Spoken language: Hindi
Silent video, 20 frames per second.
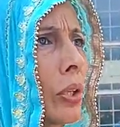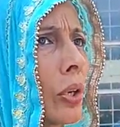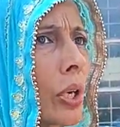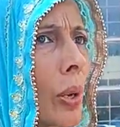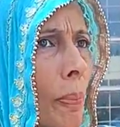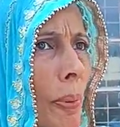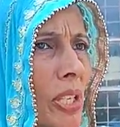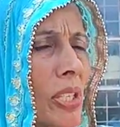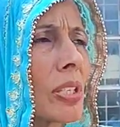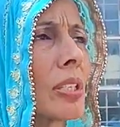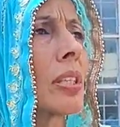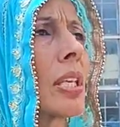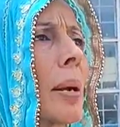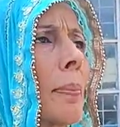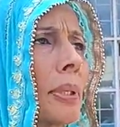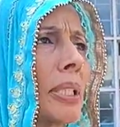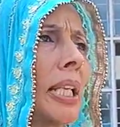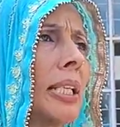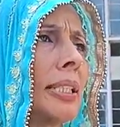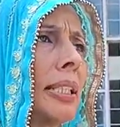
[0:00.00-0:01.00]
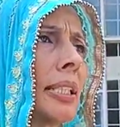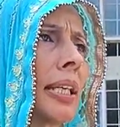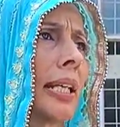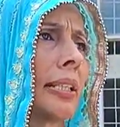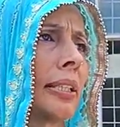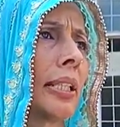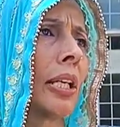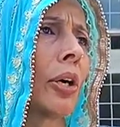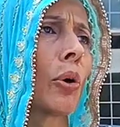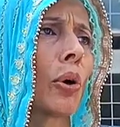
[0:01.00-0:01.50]
क्योंकि परिस्थितियाँ बदलती
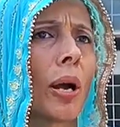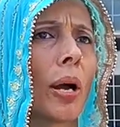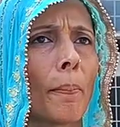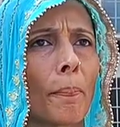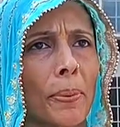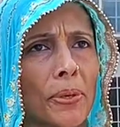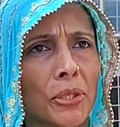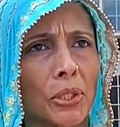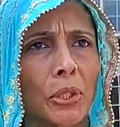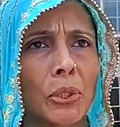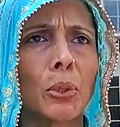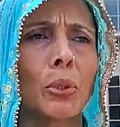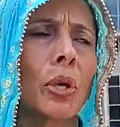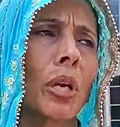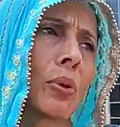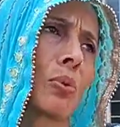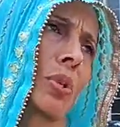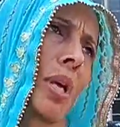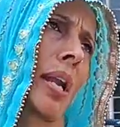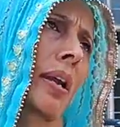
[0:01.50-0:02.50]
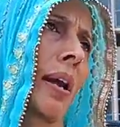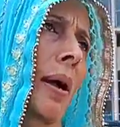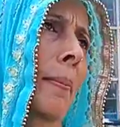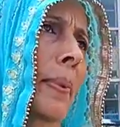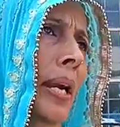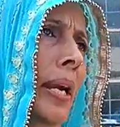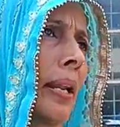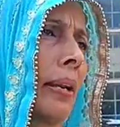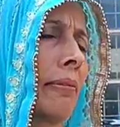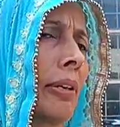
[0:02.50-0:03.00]
रहती है और हम परिस्थितियों के अनुसार काम
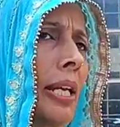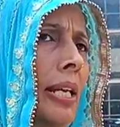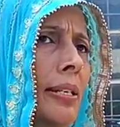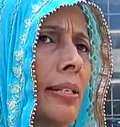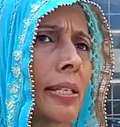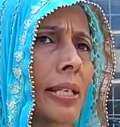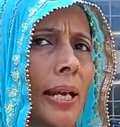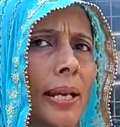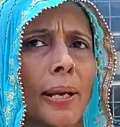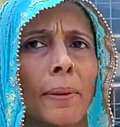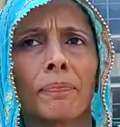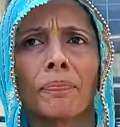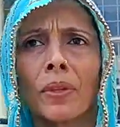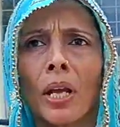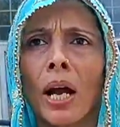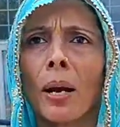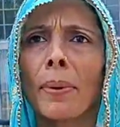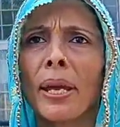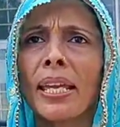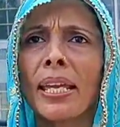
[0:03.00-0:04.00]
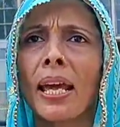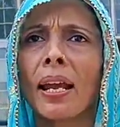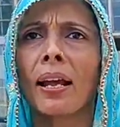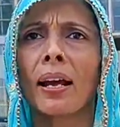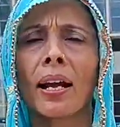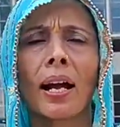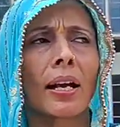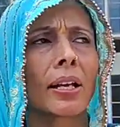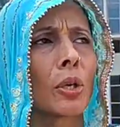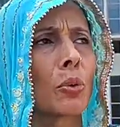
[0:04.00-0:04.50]
करने वाले इंसान हैं हमें ये
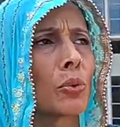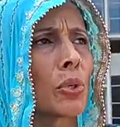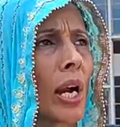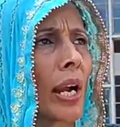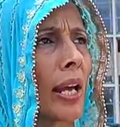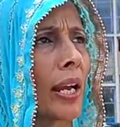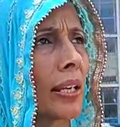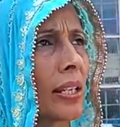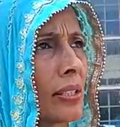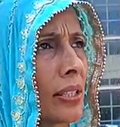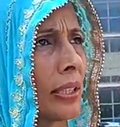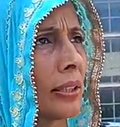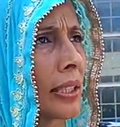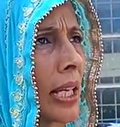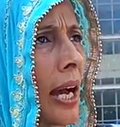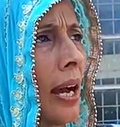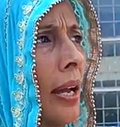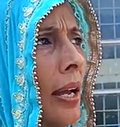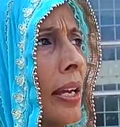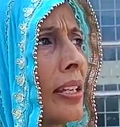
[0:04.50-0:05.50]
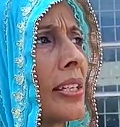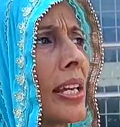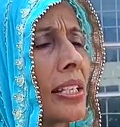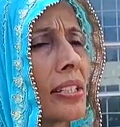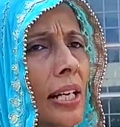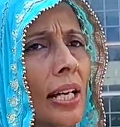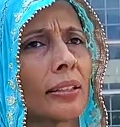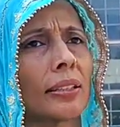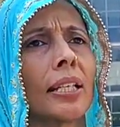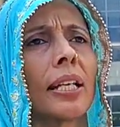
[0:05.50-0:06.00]
लगा कि उचाणा की जनता हम्म। ये
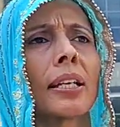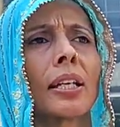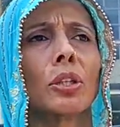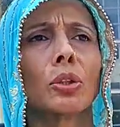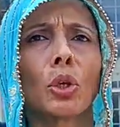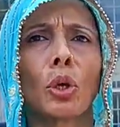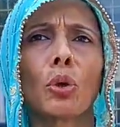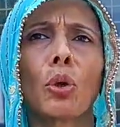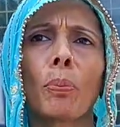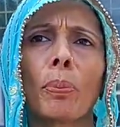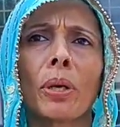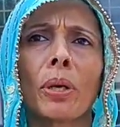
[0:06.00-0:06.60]
चाहती है कि इन दोनों